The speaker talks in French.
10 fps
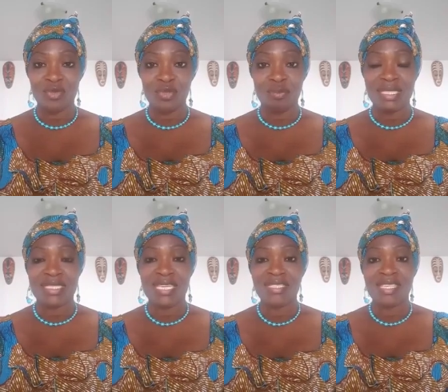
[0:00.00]
une
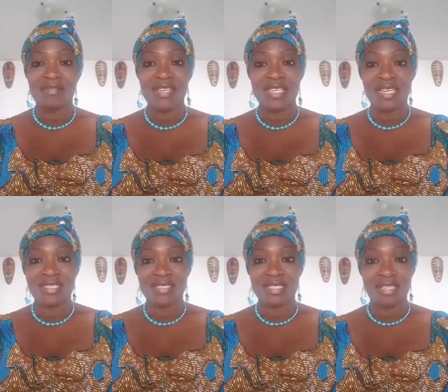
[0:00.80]
bataille qui avait
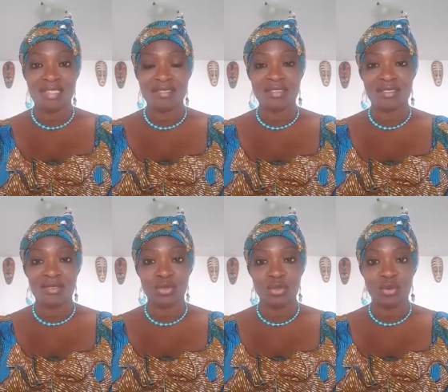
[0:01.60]
éclaté entre
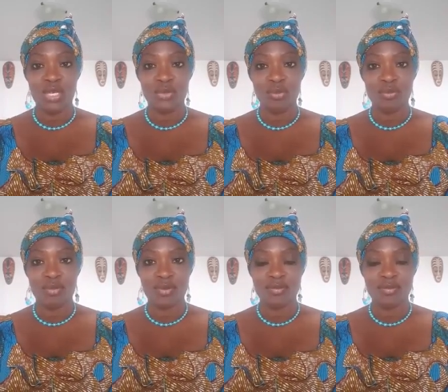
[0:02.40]
deux royaumes